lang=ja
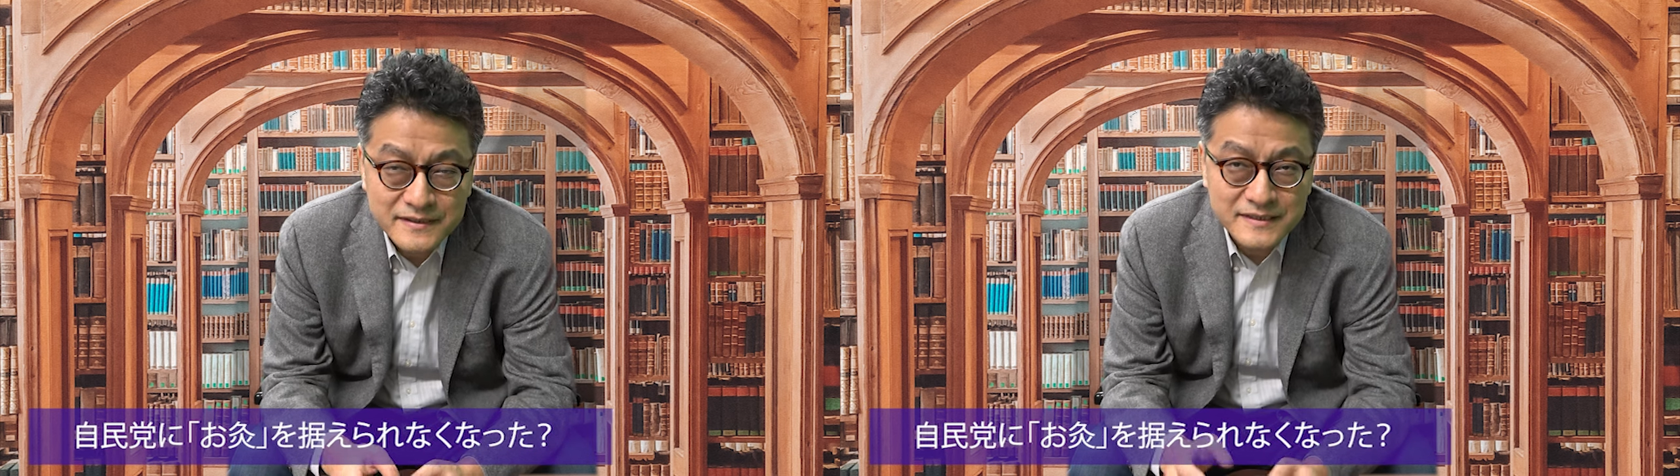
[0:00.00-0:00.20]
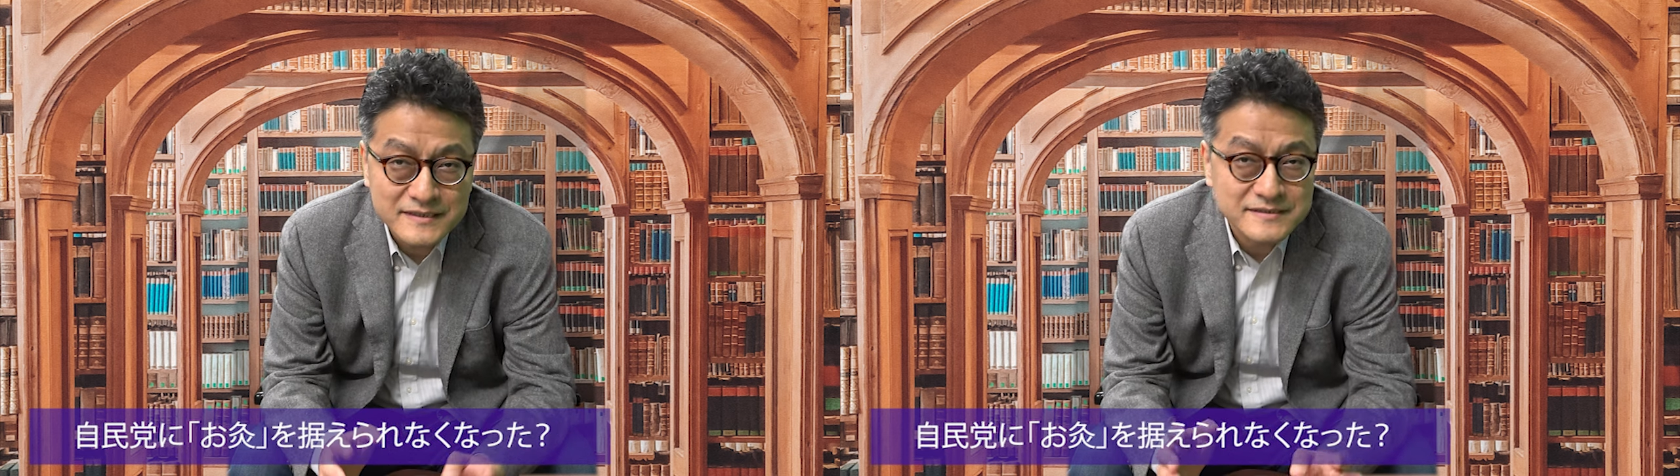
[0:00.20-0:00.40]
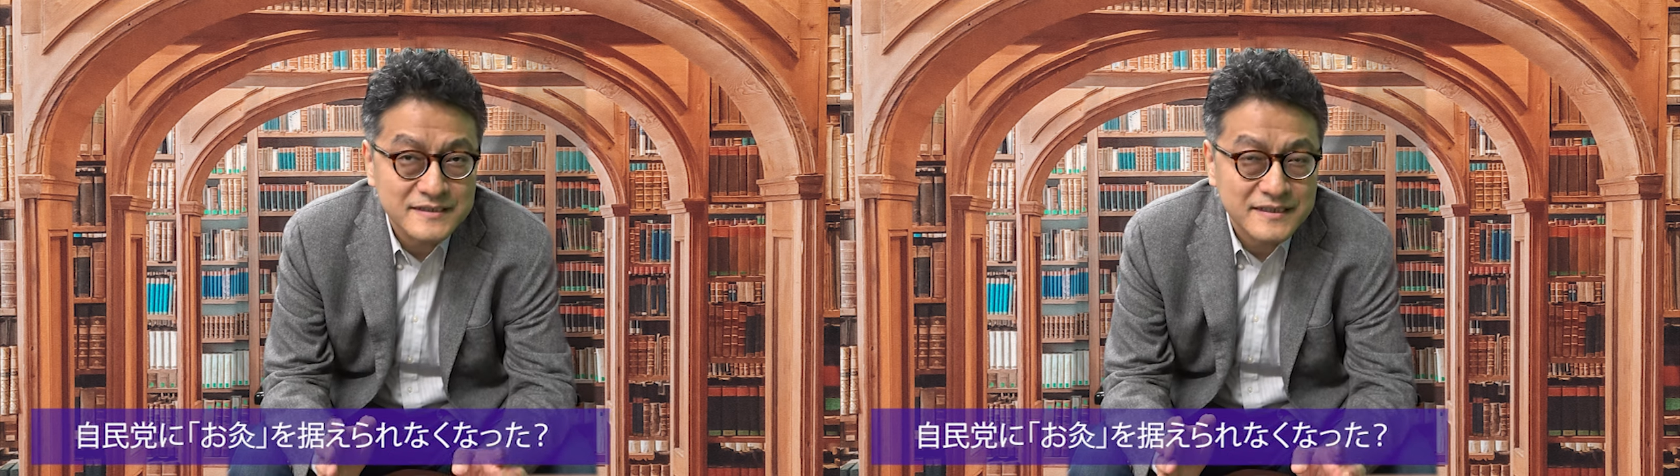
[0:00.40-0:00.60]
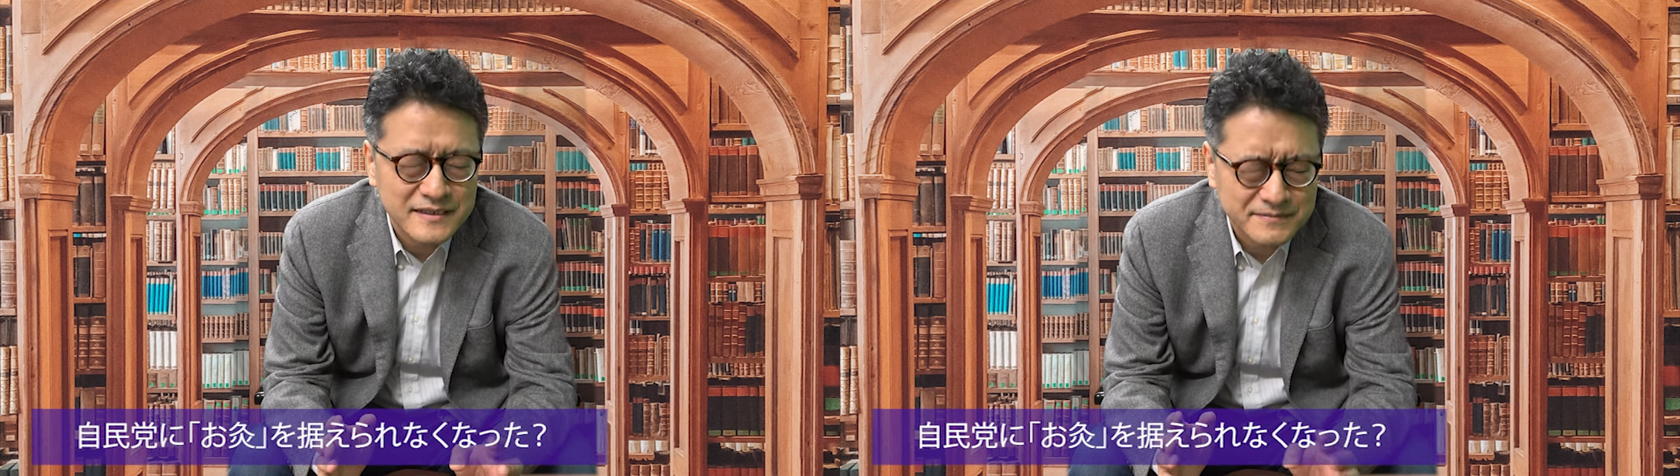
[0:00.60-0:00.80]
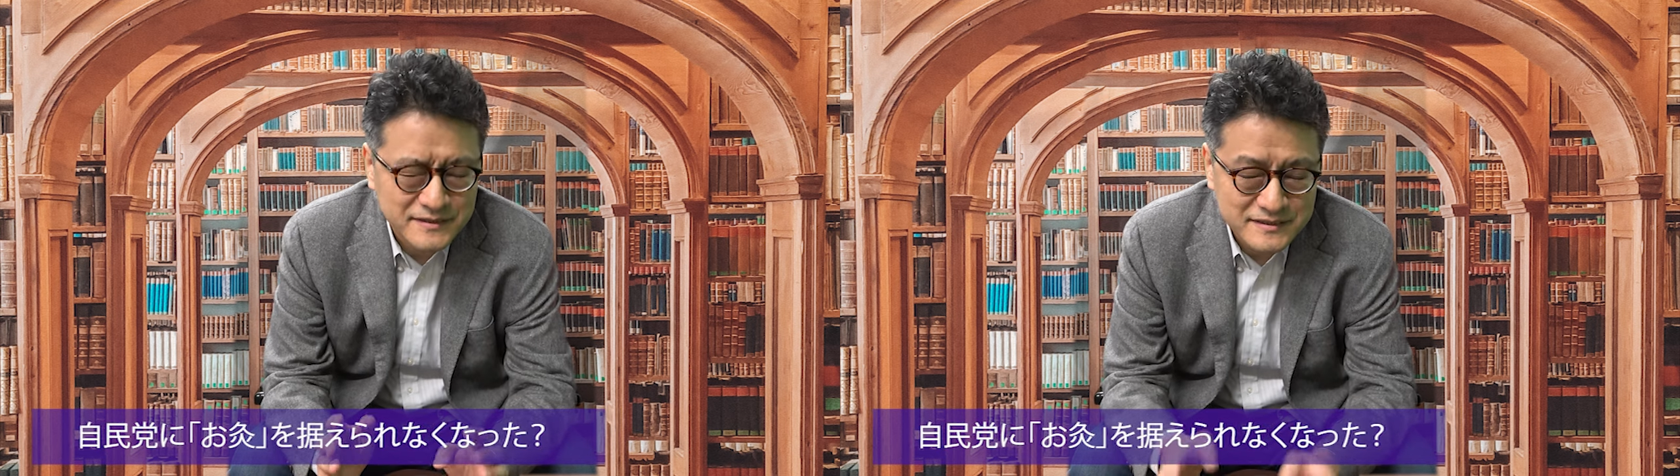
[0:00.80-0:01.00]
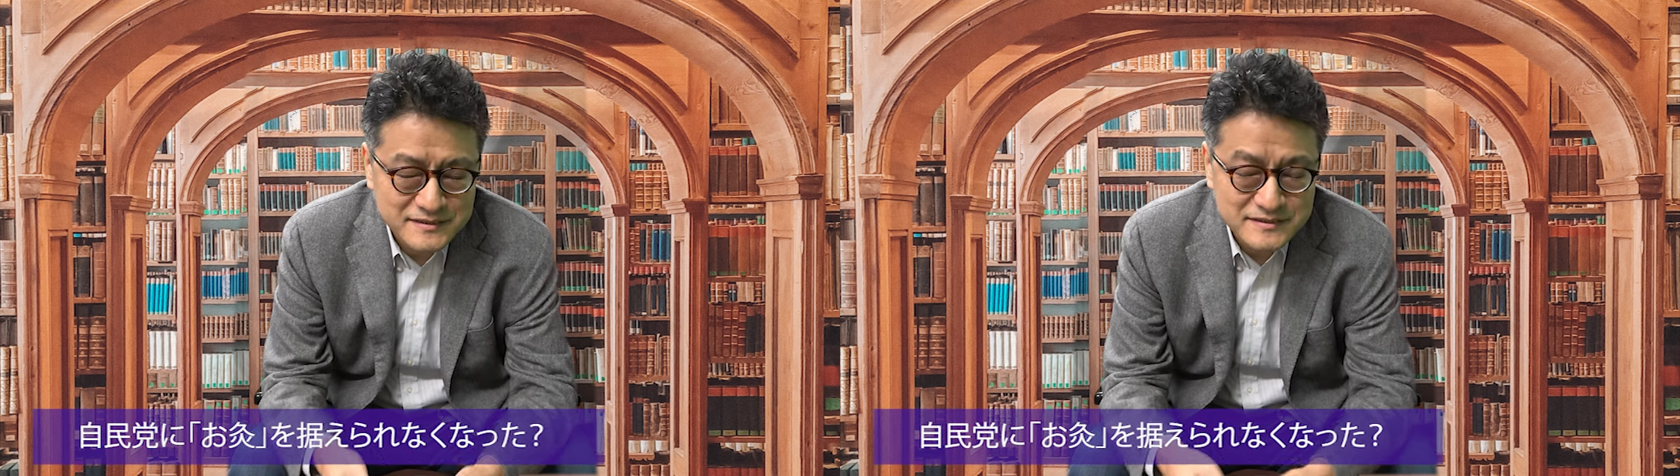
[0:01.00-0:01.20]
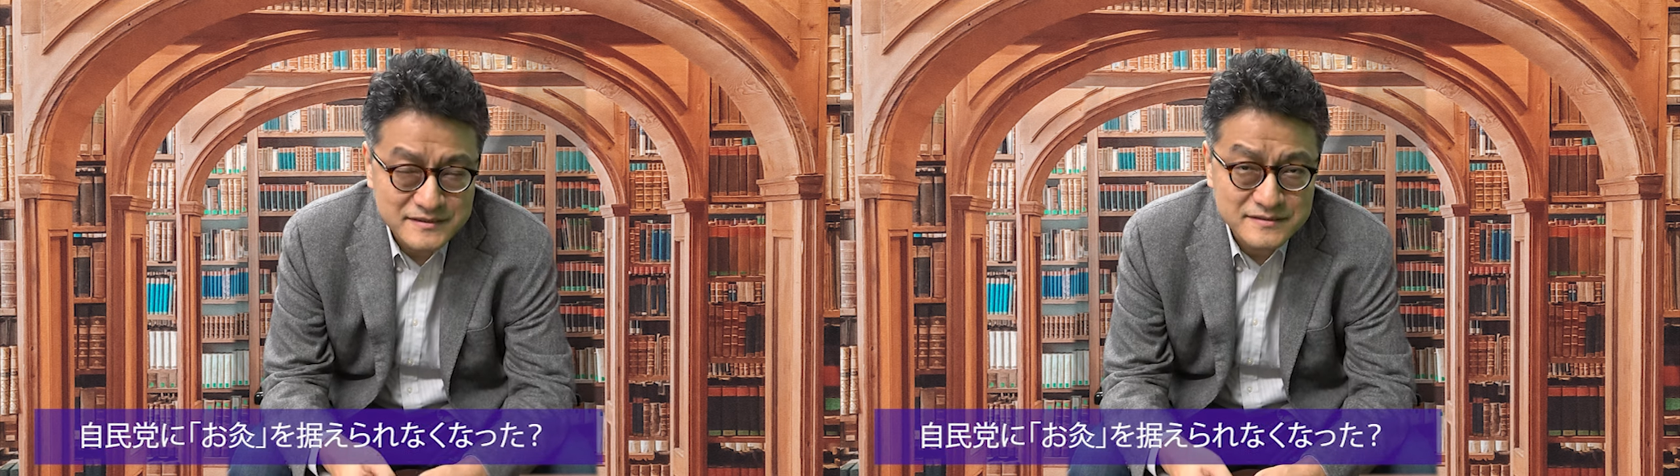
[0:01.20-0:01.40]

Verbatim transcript: なぜならば、私言い